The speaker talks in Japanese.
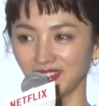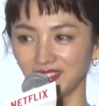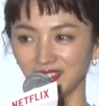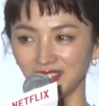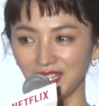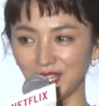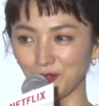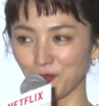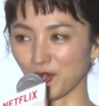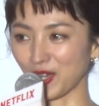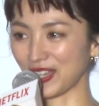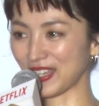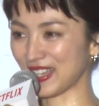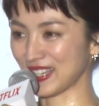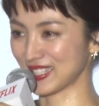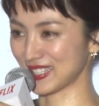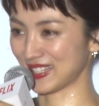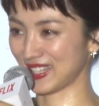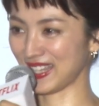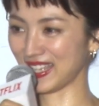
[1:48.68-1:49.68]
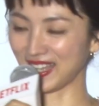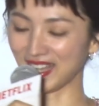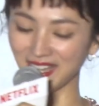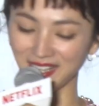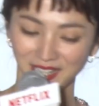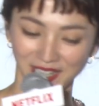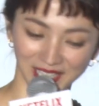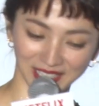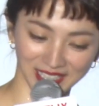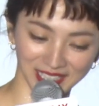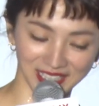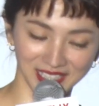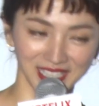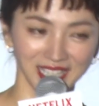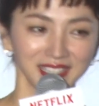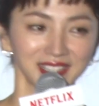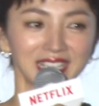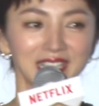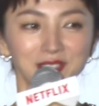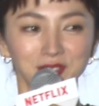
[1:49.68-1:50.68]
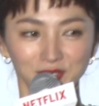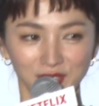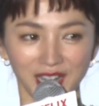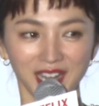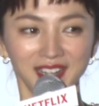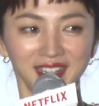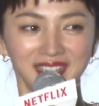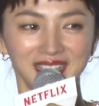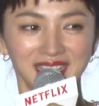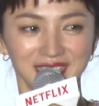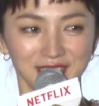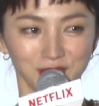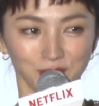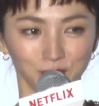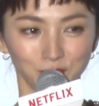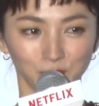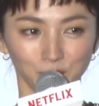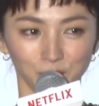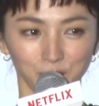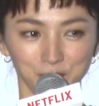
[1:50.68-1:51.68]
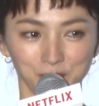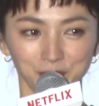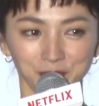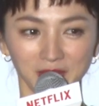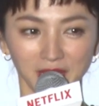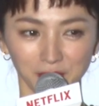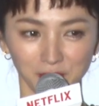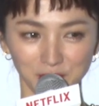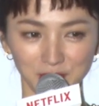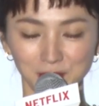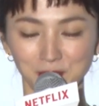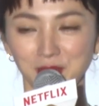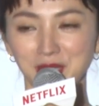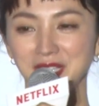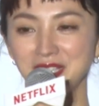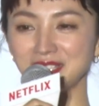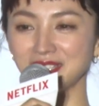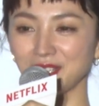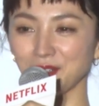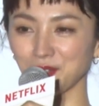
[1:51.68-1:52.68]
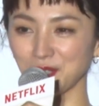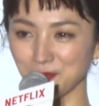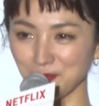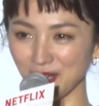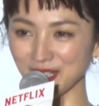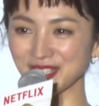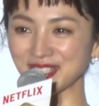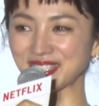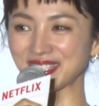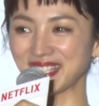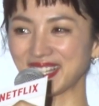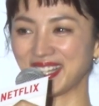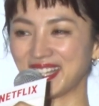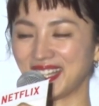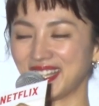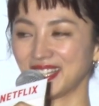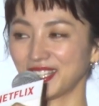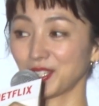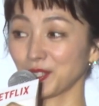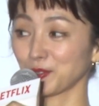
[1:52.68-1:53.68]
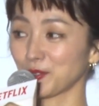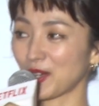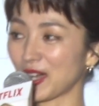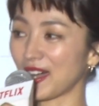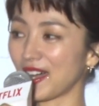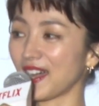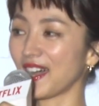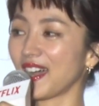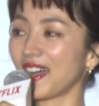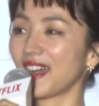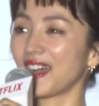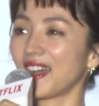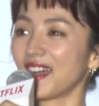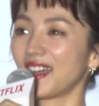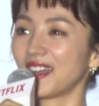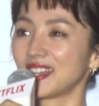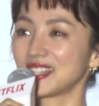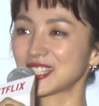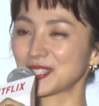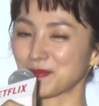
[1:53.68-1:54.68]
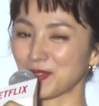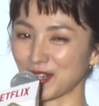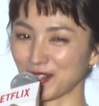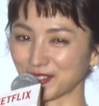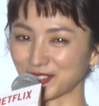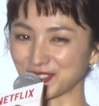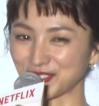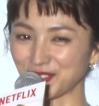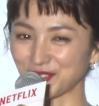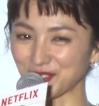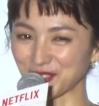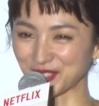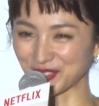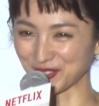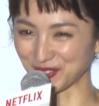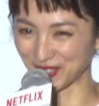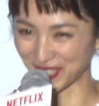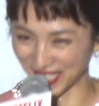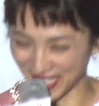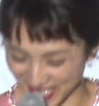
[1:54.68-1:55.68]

根を生やして花になっていくか、ちょっと楽しみにしております。今日はしばらくよろしくお願